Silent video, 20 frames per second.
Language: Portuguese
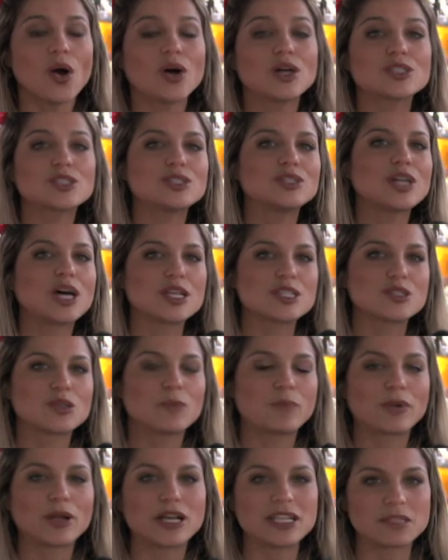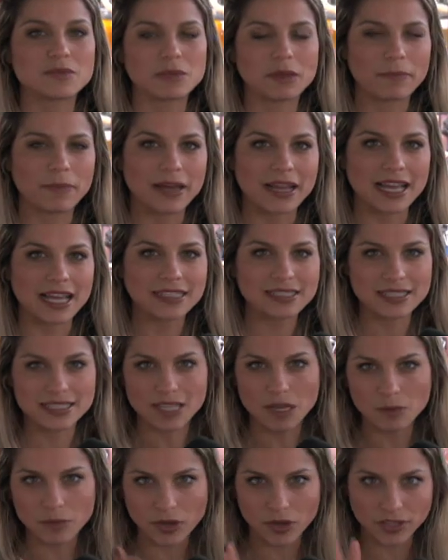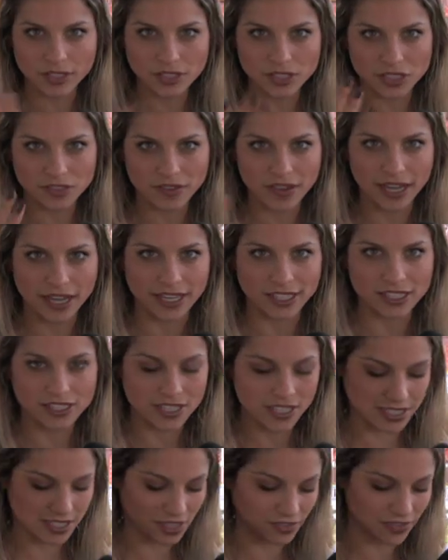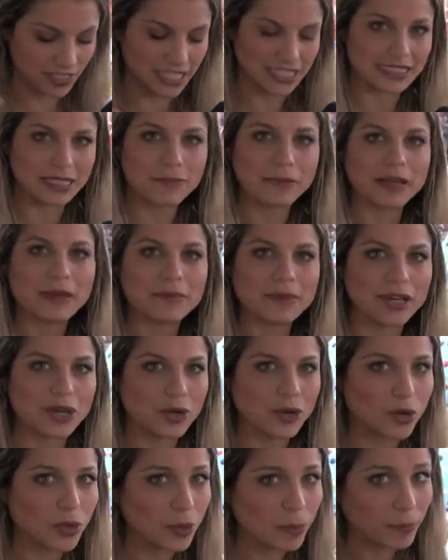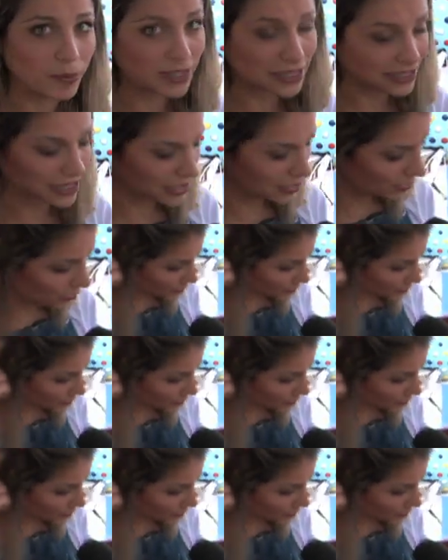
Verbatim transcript: Hoje o nosso próxima parada está um pouquinho diferente. Vocês estão vendo até pela minha roupa, tem